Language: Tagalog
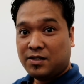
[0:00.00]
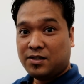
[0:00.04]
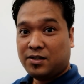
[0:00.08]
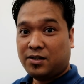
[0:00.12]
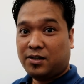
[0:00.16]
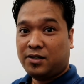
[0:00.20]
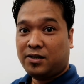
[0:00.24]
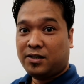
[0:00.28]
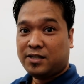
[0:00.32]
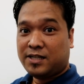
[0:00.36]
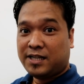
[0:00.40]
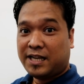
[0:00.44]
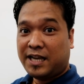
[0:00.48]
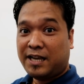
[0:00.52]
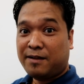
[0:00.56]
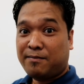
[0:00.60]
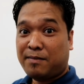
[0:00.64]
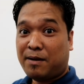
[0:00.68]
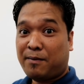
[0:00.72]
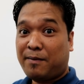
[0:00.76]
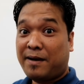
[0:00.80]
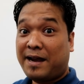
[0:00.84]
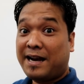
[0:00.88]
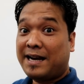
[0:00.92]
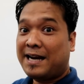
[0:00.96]
So, sige,
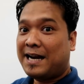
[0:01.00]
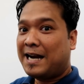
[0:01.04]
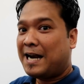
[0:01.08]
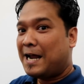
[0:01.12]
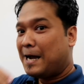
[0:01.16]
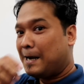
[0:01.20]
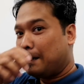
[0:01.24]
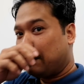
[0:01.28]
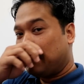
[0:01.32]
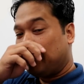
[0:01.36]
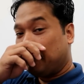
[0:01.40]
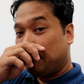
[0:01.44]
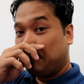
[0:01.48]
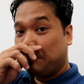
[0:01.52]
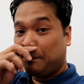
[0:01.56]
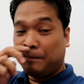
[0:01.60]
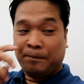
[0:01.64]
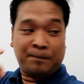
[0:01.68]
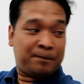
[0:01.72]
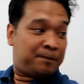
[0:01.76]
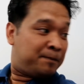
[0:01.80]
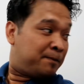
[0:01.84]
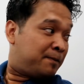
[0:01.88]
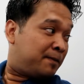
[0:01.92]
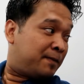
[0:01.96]
mamaya na lang.
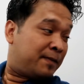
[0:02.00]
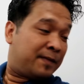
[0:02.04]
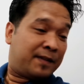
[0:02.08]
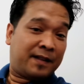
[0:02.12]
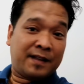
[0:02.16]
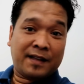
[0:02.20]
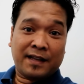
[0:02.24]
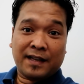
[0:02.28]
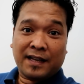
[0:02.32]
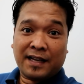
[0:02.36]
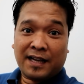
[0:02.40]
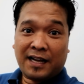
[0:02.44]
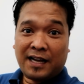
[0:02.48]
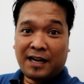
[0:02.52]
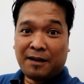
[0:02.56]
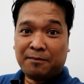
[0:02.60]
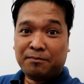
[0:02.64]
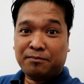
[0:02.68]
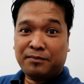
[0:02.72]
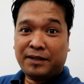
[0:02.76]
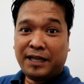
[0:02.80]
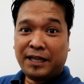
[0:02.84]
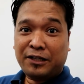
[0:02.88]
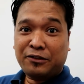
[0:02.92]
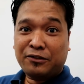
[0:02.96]

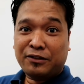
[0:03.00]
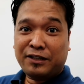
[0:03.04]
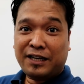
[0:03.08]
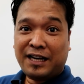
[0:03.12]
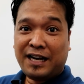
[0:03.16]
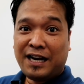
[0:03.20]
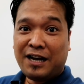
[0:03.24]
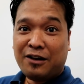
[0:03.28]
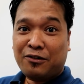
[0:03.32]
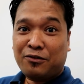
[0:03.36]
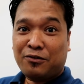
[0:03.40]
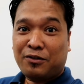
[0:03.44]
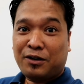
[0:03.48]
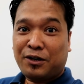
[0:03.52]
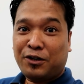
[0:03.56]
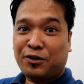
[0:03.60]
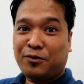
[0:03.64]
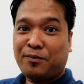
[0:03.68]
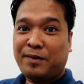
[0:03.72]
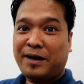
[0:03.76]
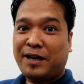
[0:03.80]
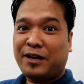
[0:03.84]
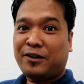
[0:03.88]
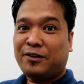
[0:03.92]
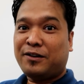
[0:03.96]
Update ko na lang kung
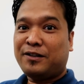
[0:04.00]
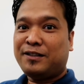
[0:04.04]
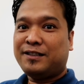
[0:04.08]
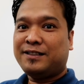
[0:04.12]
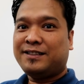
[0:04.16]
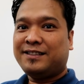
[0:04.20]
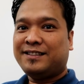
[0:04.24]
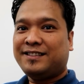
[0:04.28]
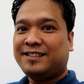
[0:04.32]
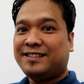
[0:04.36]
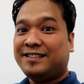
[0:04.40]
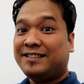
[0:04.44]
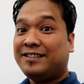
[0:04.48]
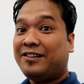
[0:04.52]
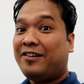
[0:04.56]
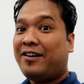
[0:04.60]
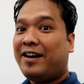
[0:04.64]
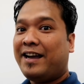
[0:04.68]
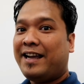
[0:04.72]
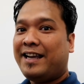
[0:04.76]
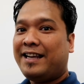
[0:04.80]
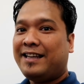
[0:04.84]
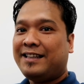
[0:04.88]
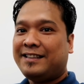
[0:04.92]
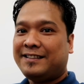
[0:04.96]
ano meron.
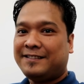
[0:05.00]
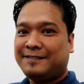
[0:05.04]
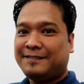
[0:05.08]
Okay?